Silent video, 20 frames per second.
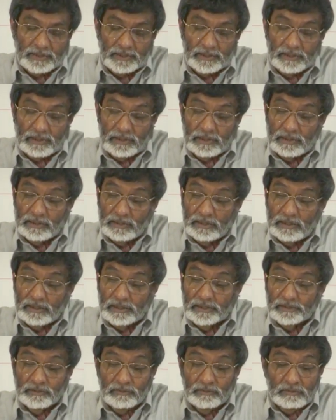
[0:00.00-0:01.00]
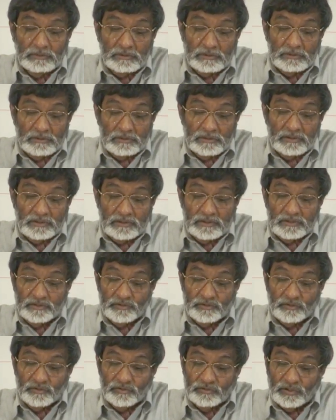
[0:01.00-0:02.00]
Et, et donc euh, ils
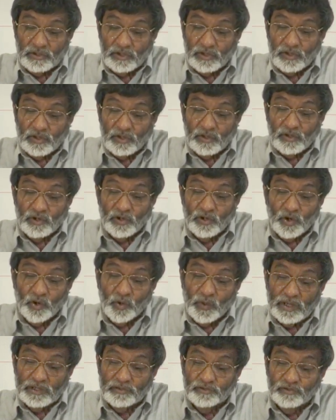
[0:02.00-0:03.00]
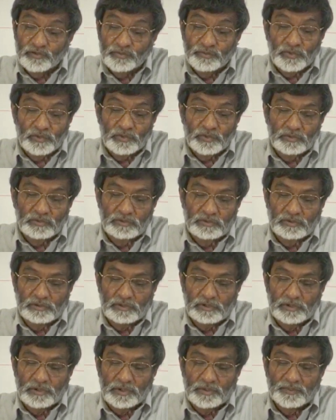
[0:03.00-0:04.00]
disent tous le roi du
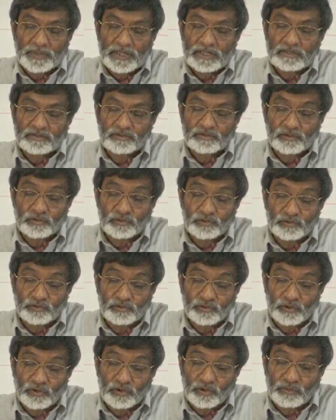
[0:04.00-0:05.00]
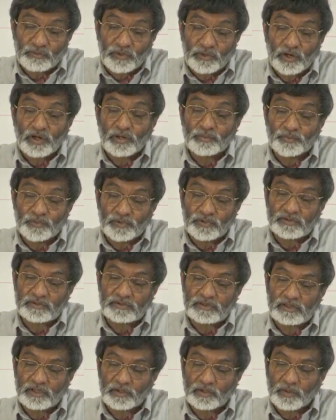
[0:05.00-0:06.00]
monde, parce que nous serons morts pour
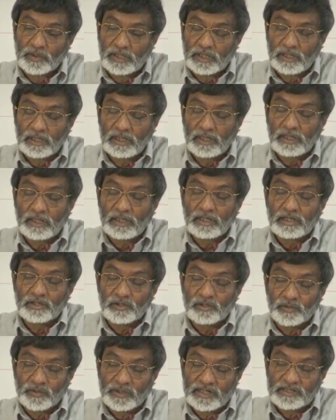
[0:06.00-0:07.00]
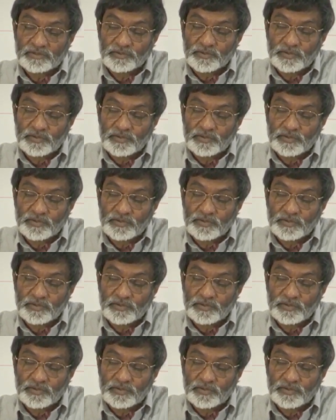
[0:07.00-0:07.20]
ses lois, nous